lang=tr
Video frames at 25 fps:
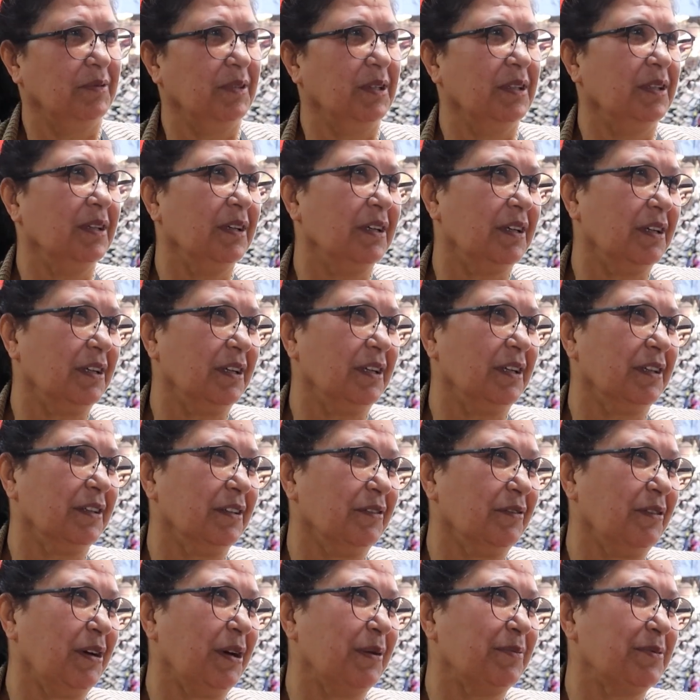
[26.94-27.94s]
Vallahi
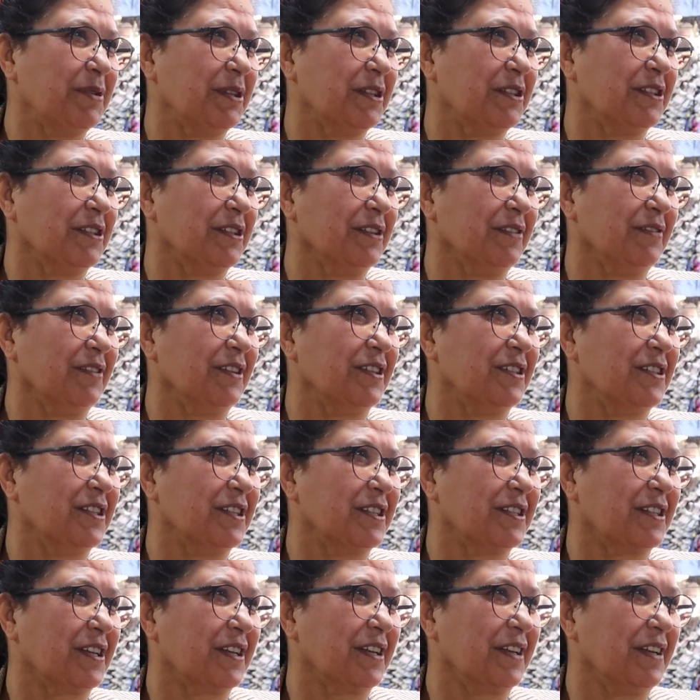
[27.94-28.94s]
herhalde Vahap Seçer'e
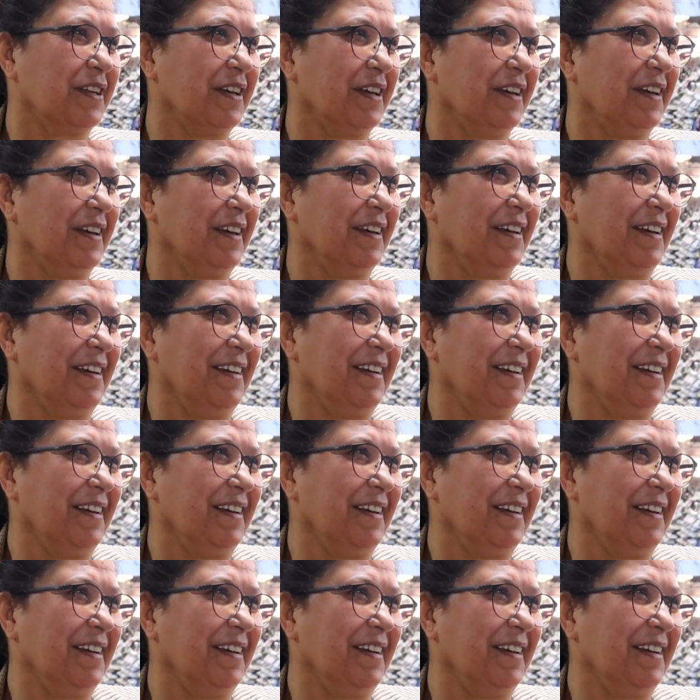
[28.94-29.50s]
vereceğiz gene.